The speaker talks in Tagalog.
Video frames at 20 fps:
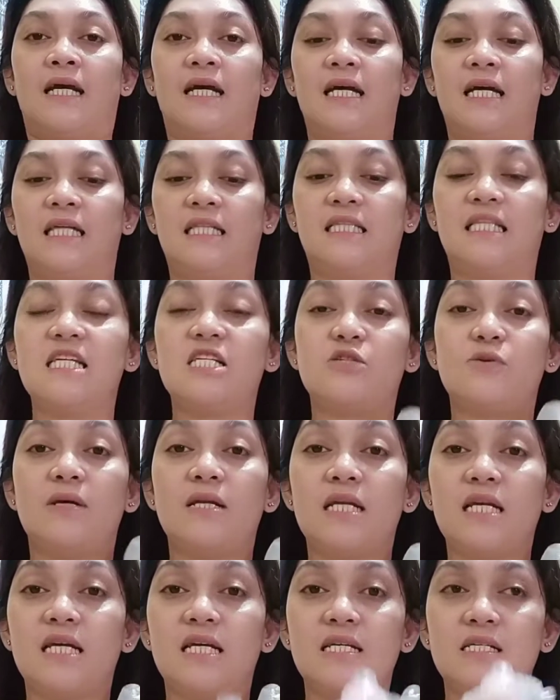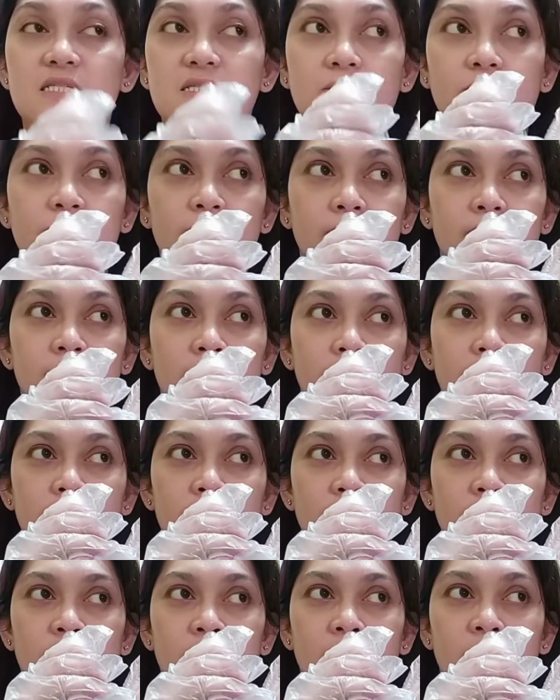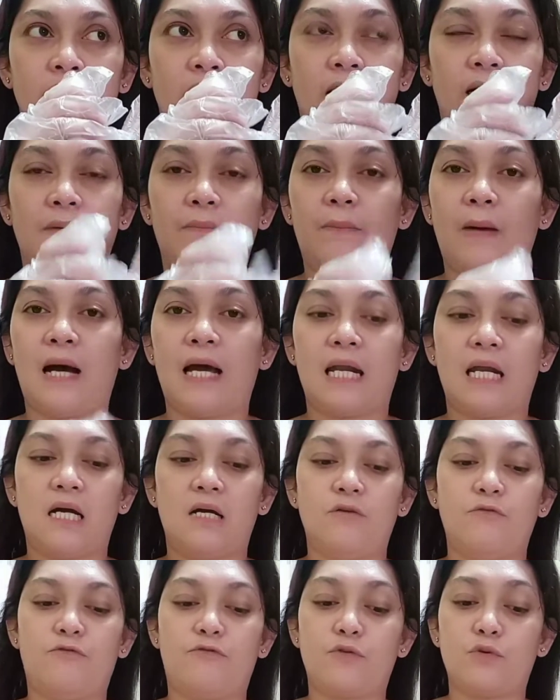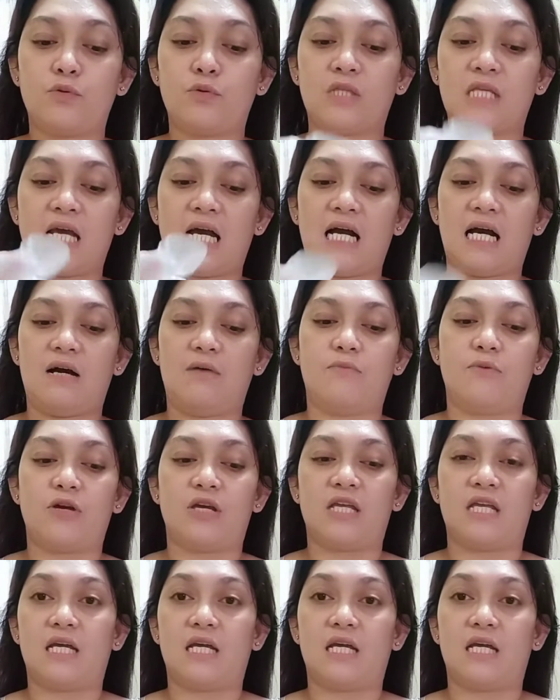This one is, parang fruity ang amoy niya.